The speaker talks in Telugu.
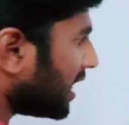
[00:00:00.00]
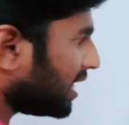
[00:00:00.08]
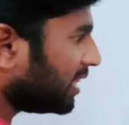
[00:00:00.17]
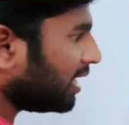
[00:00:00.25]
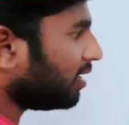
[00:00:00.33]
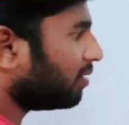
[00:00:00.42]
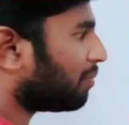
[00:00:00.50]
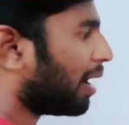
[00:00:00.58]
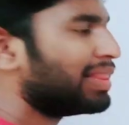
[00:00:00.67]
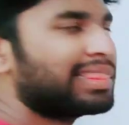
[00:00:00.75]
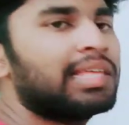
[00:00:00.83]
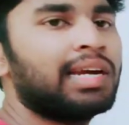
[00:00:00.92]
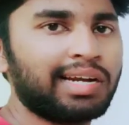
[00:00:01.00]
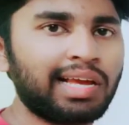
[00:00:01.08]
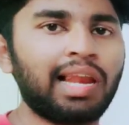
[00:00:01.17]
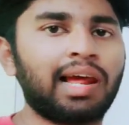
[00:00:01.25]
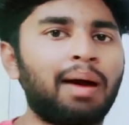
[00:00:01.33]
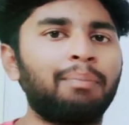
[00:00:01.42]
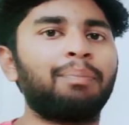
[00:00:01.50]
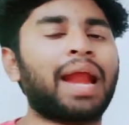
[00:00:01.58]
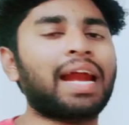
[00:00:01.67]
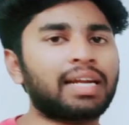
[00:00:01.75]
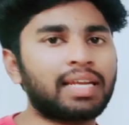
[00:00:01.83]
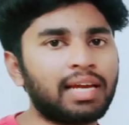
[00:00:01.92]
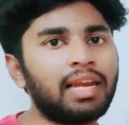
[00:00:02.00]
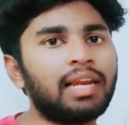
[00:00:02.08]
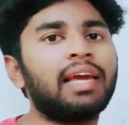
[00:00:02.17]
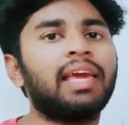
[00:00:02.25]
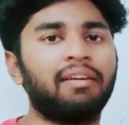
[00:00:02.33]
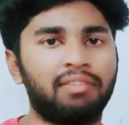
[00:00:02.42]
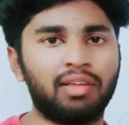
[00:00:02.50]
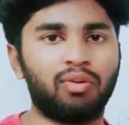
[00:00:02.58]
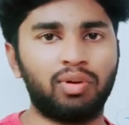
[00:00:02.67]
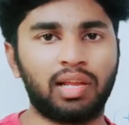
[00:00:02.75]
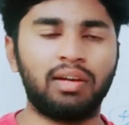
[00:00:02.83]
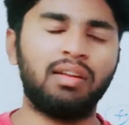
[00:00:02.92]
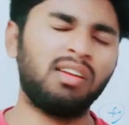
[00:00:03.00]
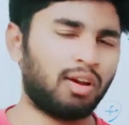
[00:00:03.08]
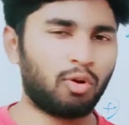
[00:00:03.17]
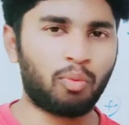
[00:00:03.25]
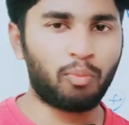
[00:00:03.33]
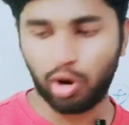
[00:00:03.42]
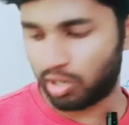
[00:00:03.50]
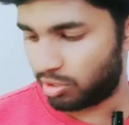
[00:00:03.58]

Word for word: ఇది మామూలు థియరిటికల్గా ప్రాక్టికల్గా ఏ విధంగా ఉంటుంది అంటే నేను ఒక మోటార్